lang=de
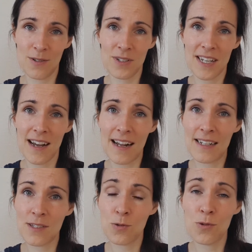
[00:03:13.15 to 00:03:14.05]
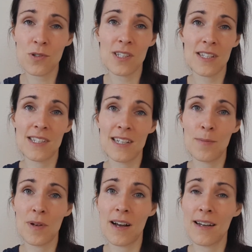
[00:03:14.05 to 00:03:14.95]
Und ja, als
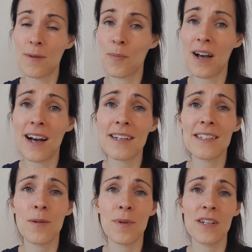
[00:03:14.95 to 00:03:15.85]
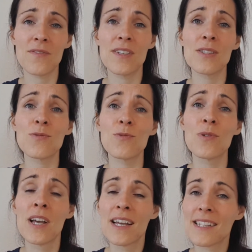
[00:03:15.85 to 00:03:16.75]
hochsensibler, empathischer Mensch wirst
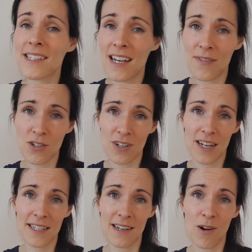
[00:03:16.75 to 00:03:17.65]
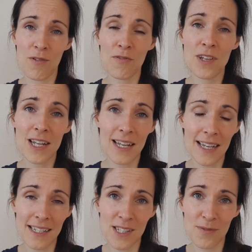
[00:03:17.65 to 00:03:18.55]
du sehr wahrscheinlich auch viele
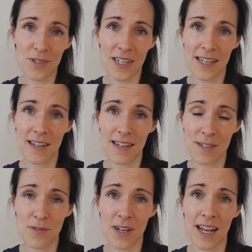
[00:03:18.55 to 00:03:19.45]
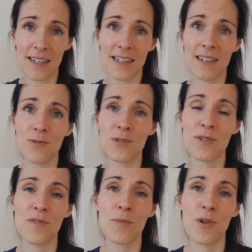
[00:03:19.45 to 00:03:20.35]
Ängste von den, also von anderen
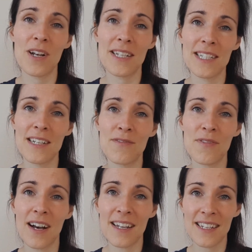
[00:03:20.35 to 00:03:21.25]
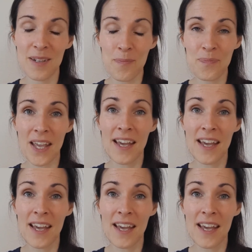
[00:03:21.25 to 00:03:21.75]
oder vom Kollektiv wahrnehmen.